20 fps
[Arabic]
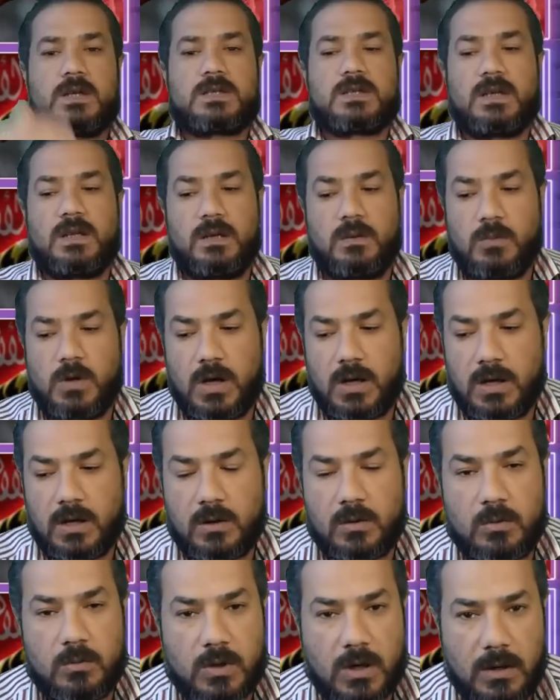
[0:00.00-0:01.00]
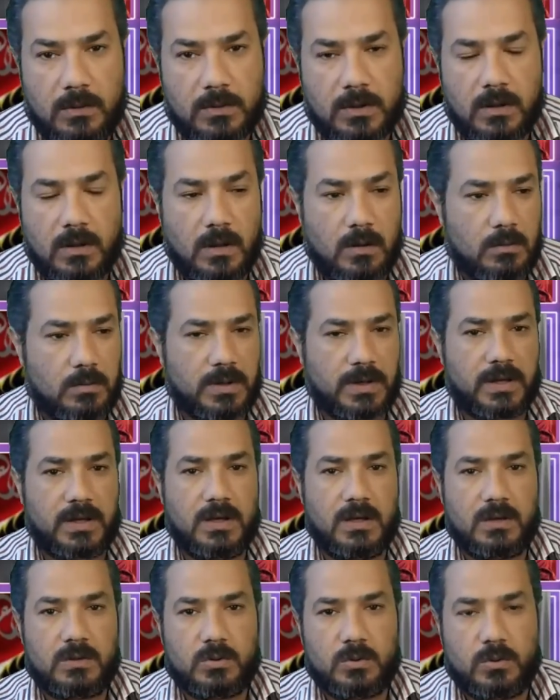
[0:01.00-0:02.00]
السلام عليكم ورحمة الله
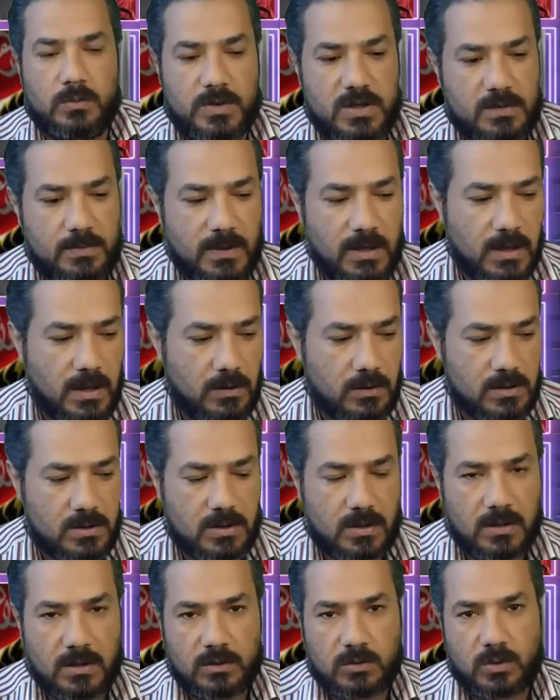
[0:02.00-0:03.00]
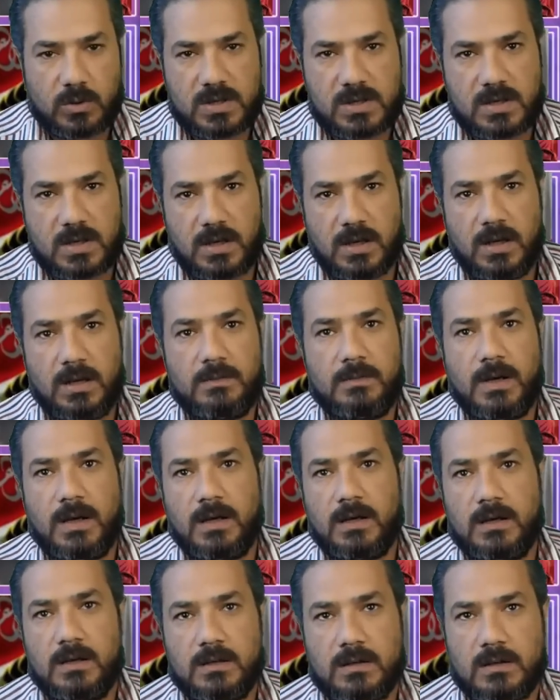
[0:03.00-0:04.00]
وبركاته بسم الله والصلاة والسلام
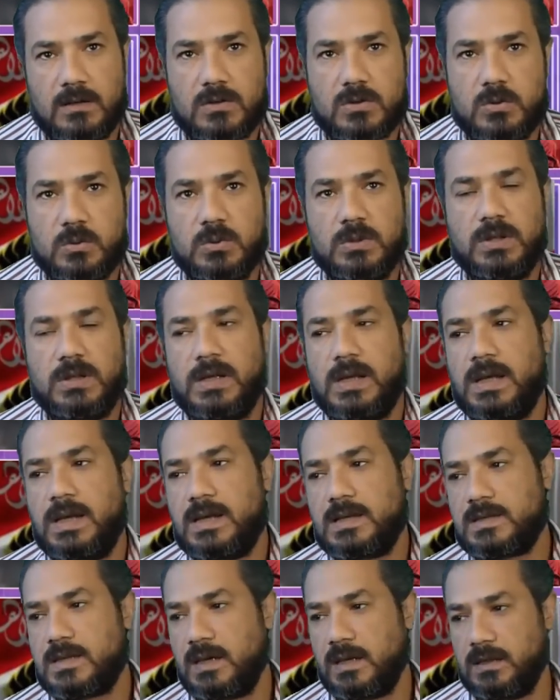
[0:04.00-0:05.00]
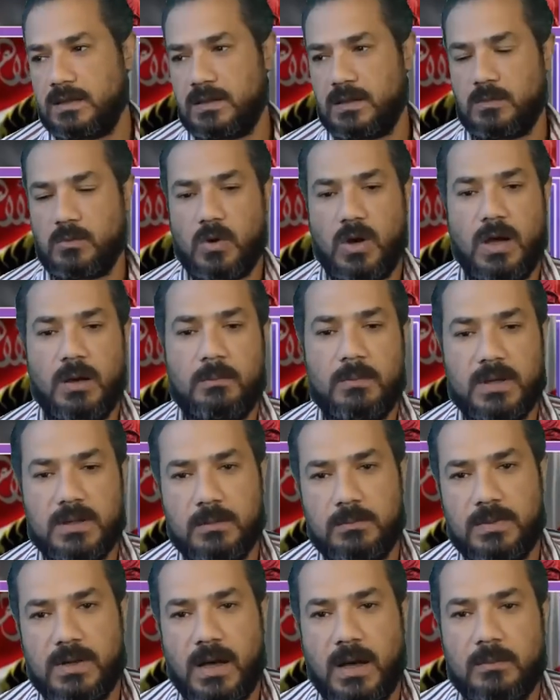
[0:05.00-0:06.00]
على رسول الله سيدنا
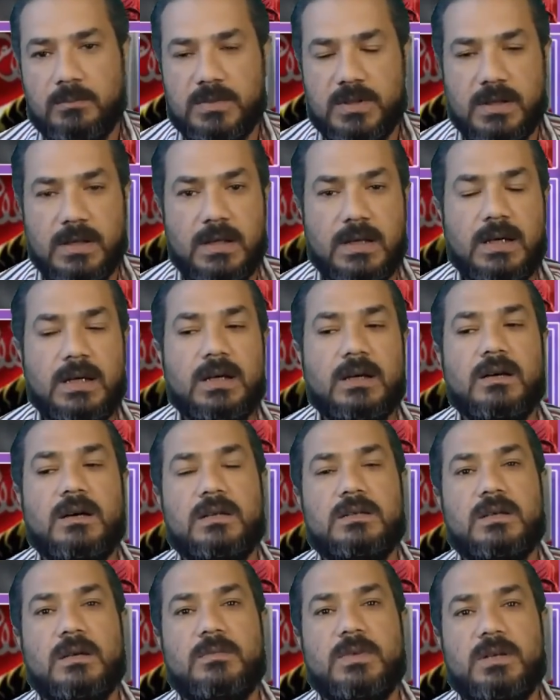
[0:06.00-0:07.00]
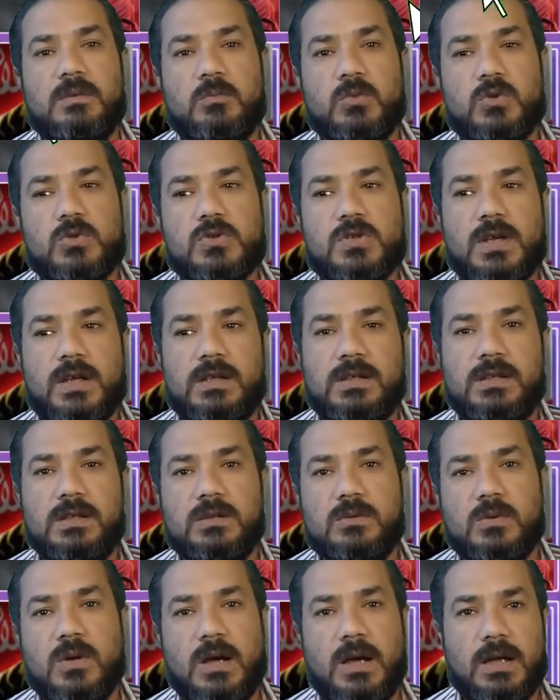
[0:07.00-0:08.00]
محمد بن عبد الله خاتم
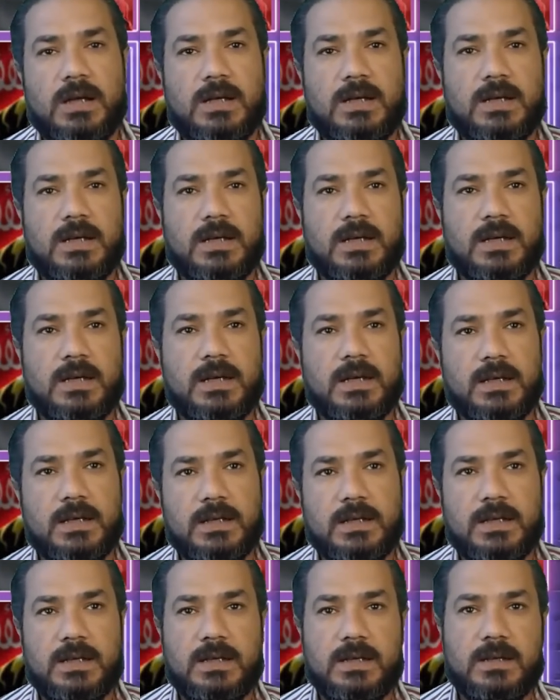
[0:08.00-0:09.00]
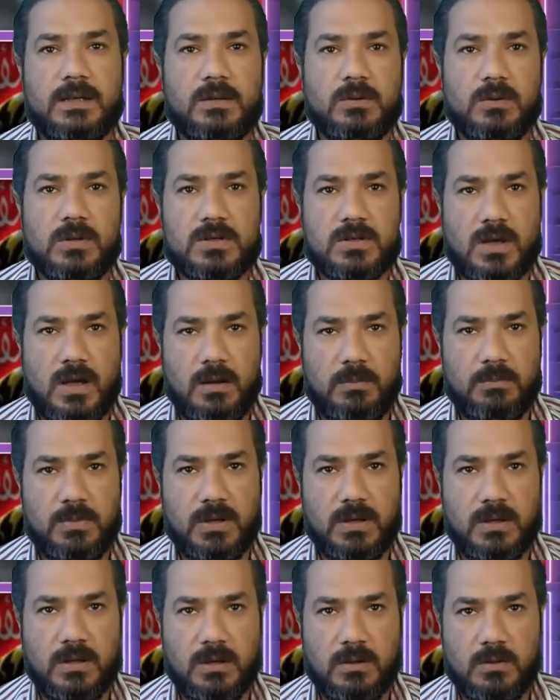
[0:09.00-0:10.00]
المرسلين وعلى آله
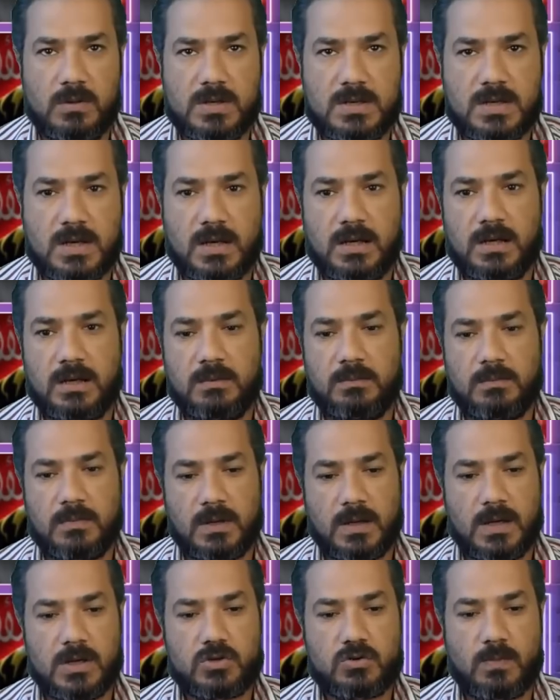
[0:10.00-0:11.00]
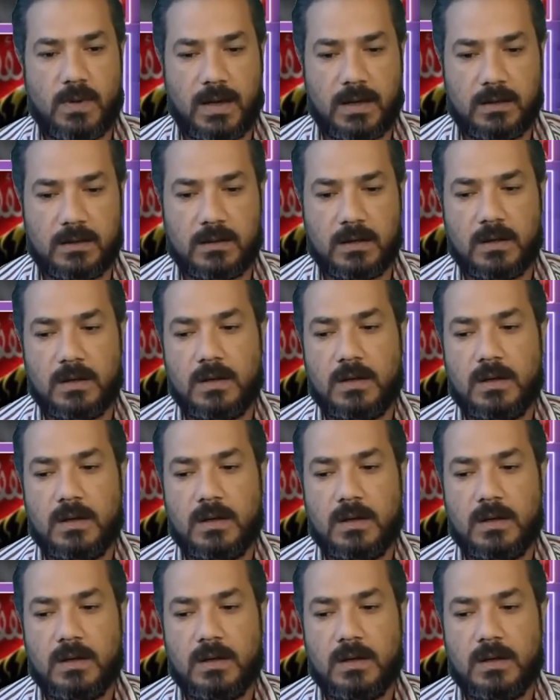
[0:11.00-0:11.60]
وصحبه وسلم أجمعين